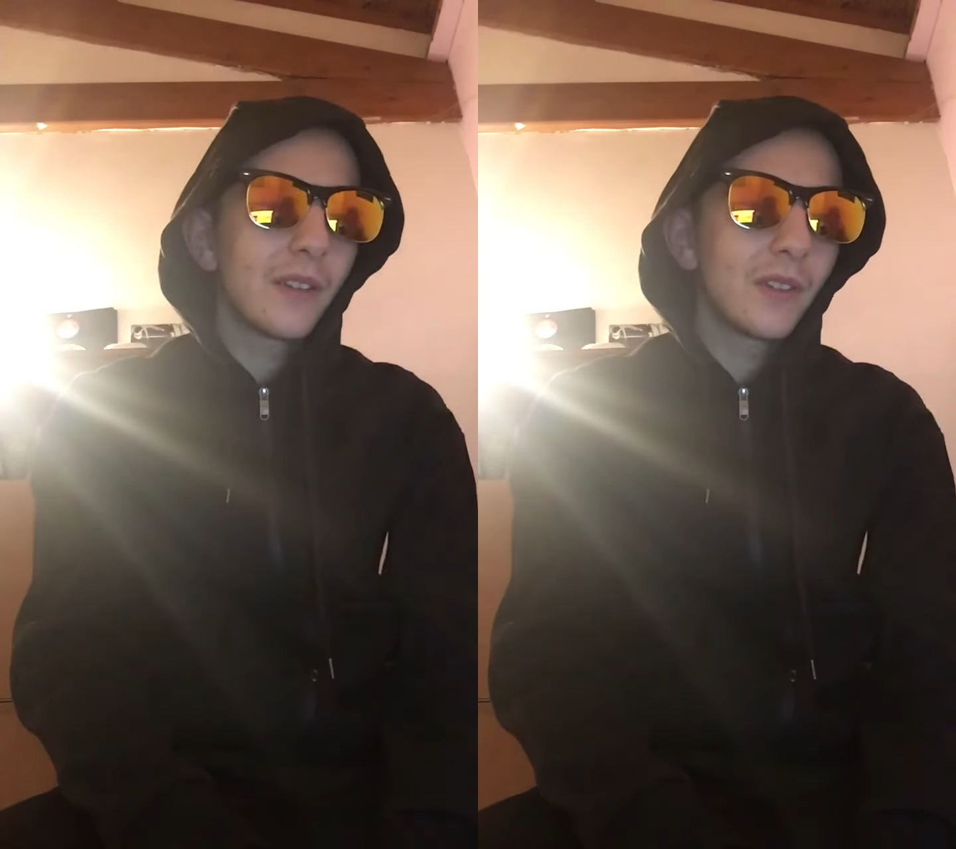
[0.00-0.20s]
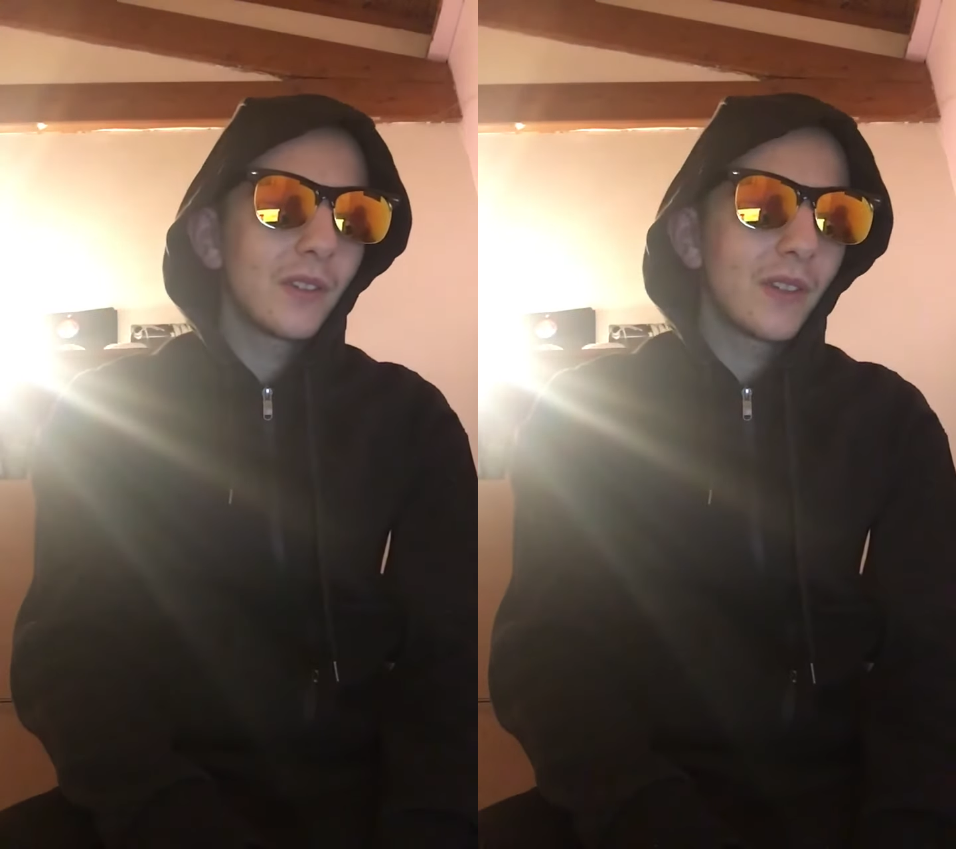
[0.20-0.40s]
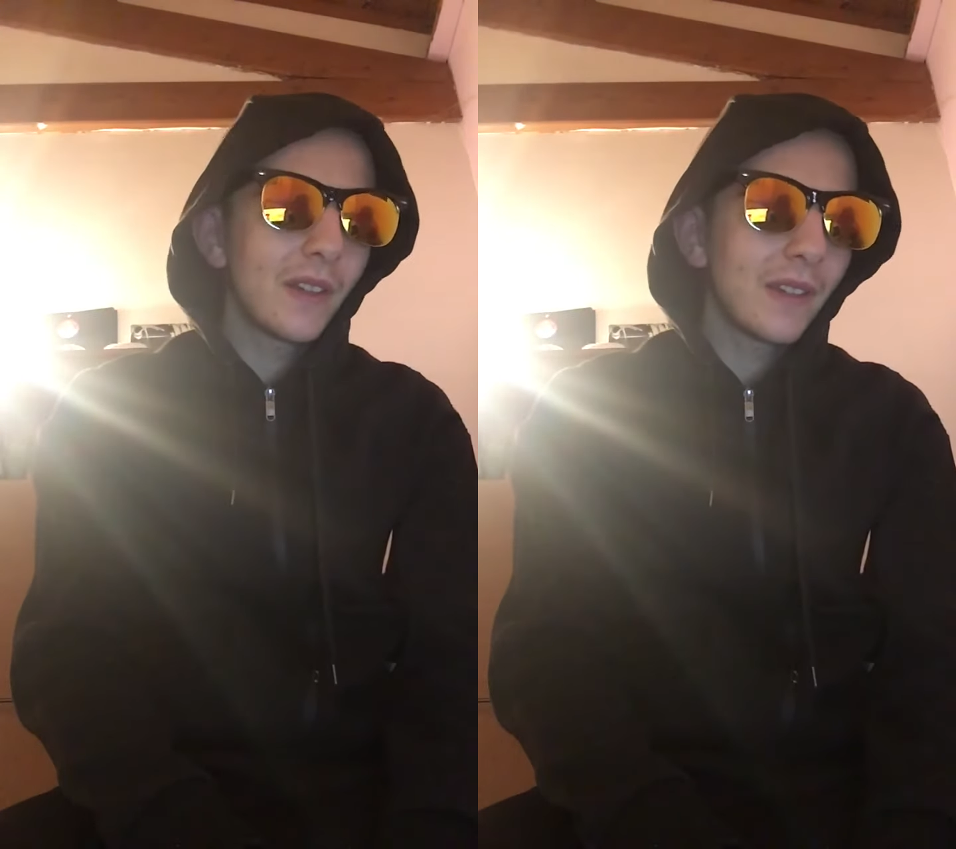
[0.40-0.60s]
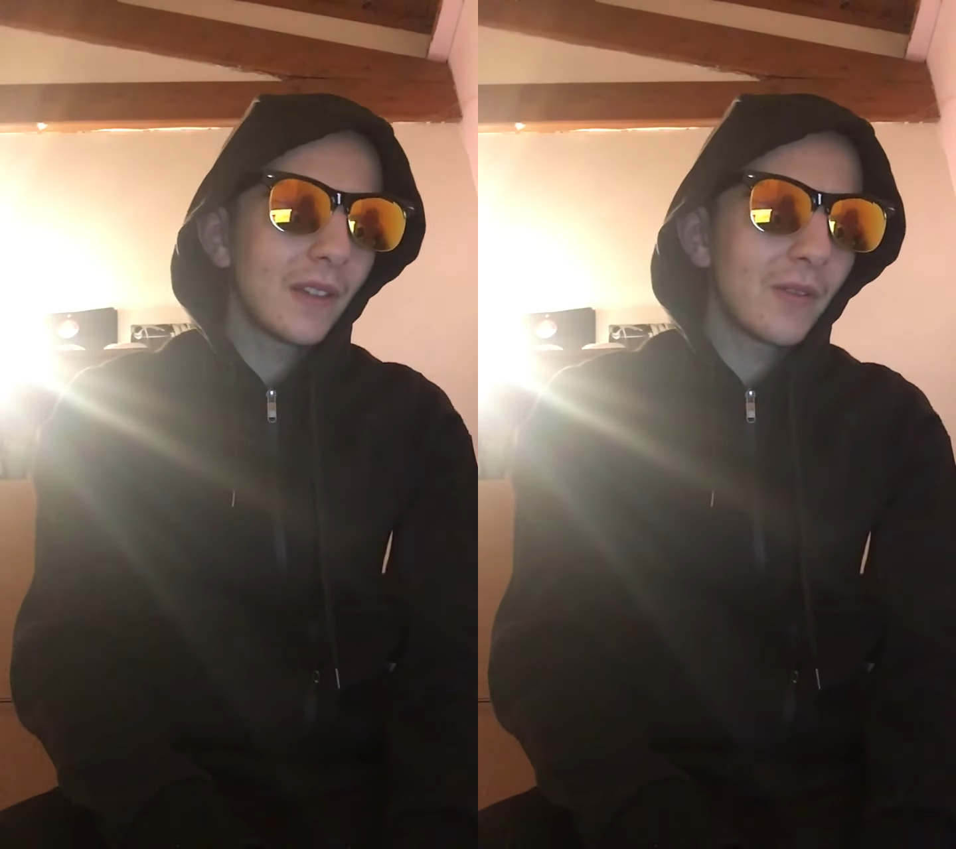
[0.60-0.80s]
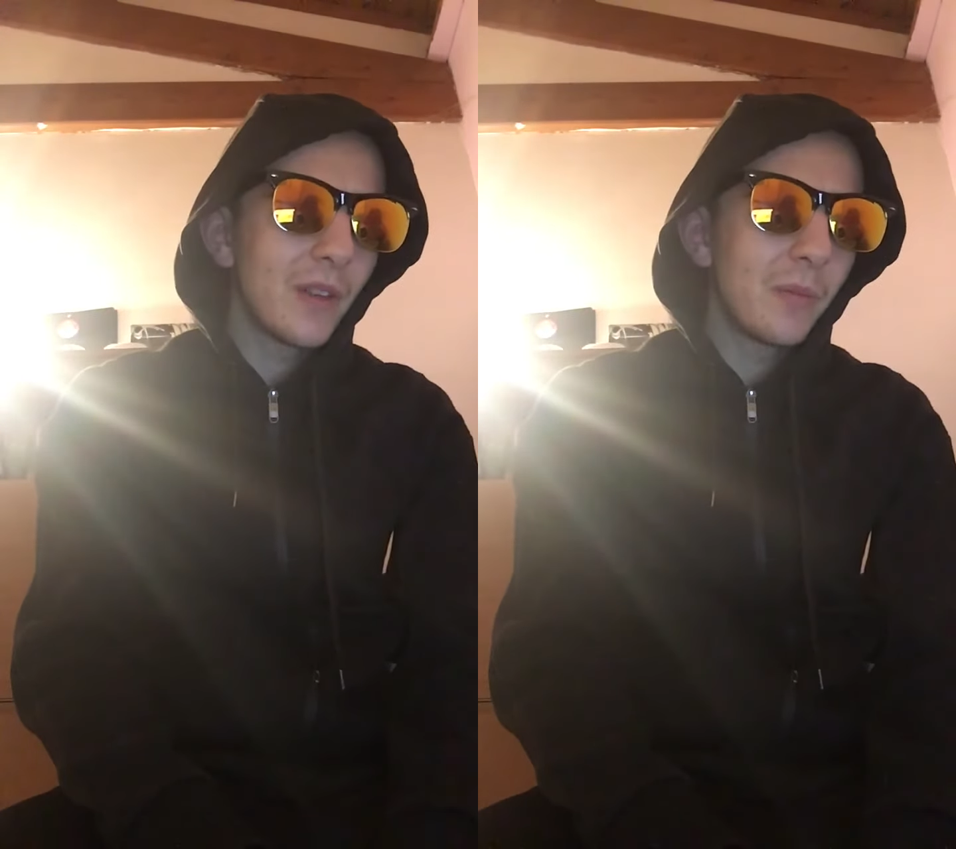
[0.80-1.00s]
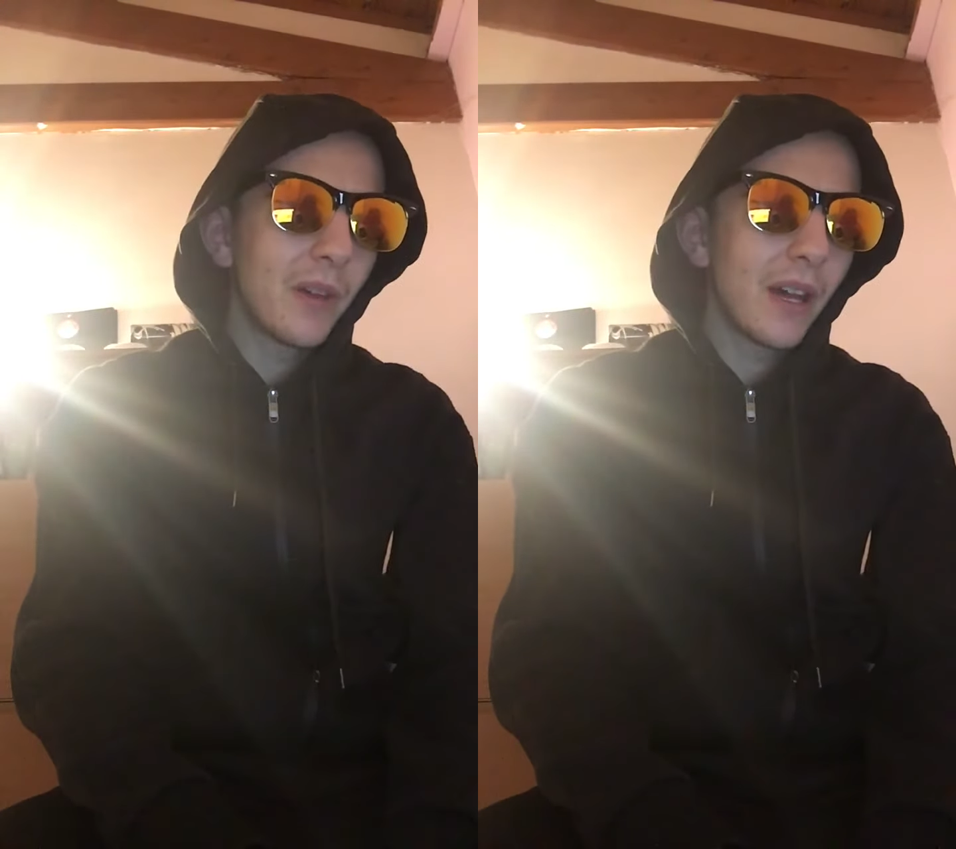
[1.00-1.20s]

sunset flip